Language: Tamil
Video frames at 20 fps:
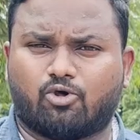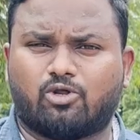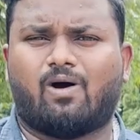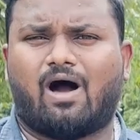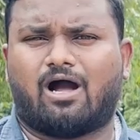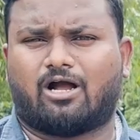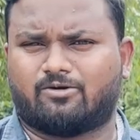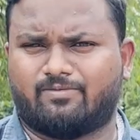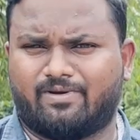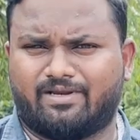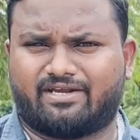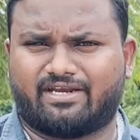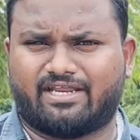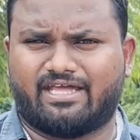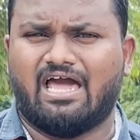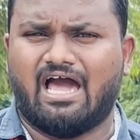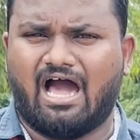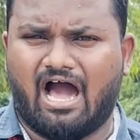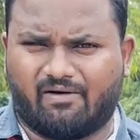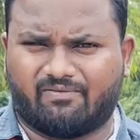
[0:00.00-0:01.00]
உருவாகும் என்று
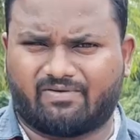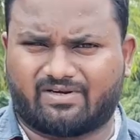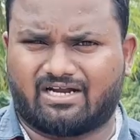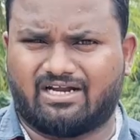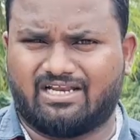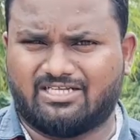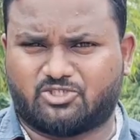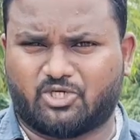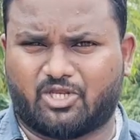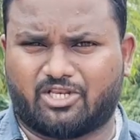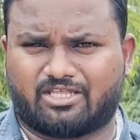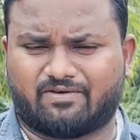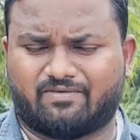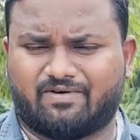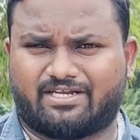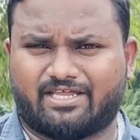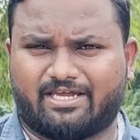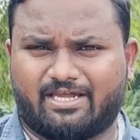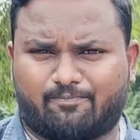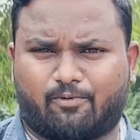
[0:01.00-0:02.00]
அவர்கள்
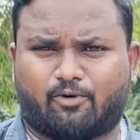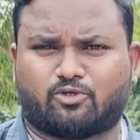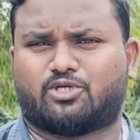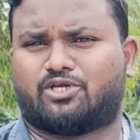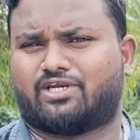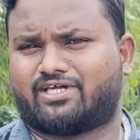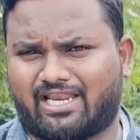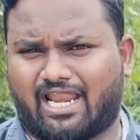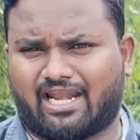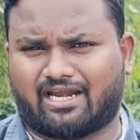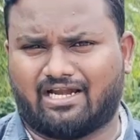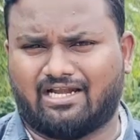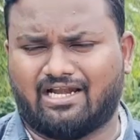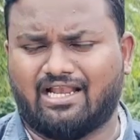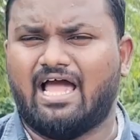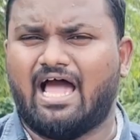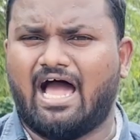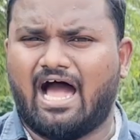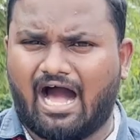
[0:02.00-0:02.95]
எச்சரித்துவிட்டு இப்போ சொல்லியிருக்கிறார்கள்